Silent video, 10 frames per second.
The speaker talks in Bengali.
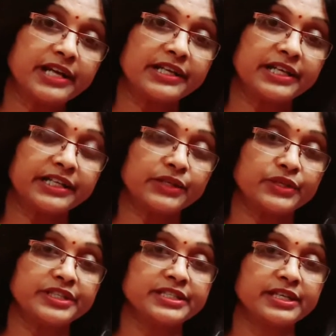কারখানা
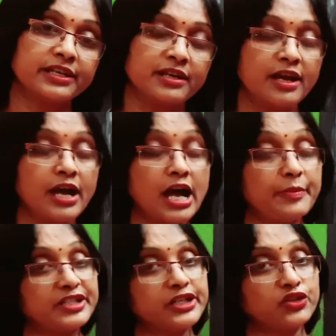রয়েছে
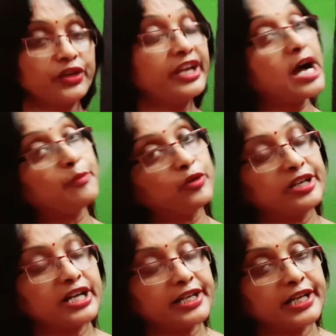আবার সেই সঙ্গে কাপড়ের
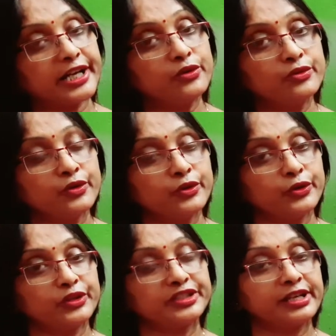কারখানাও
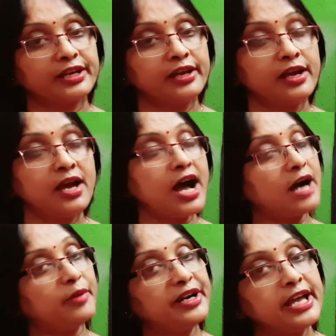রয়েছে
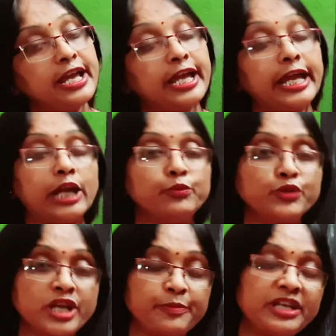আবার
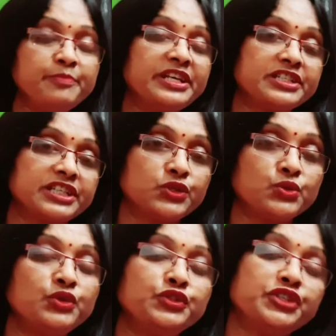অ্যালুমিনিয়ামের বেশ কিছু
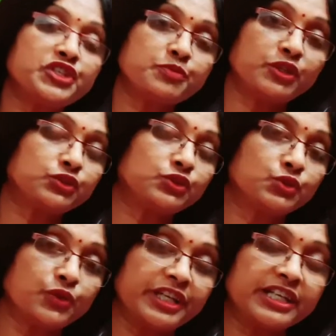জিনিসপত্র
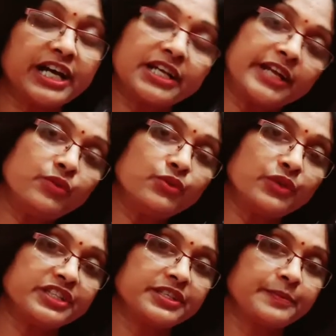তৈরির কারখানাও
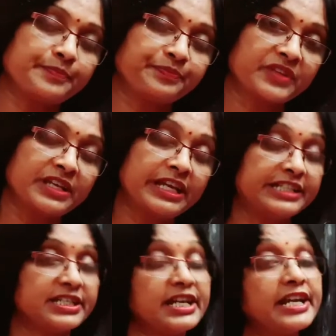রয়েছে
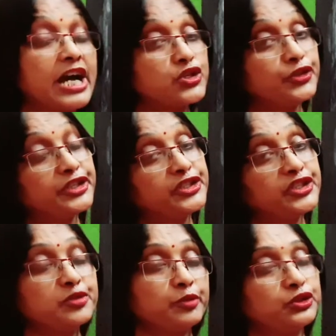এছাড়া রাসায়নিক
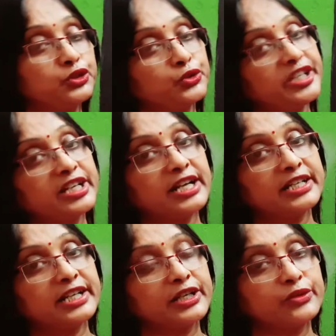জিনিসপত্র তৈরির
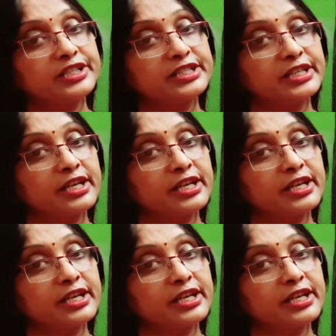কারখানা রয়েছে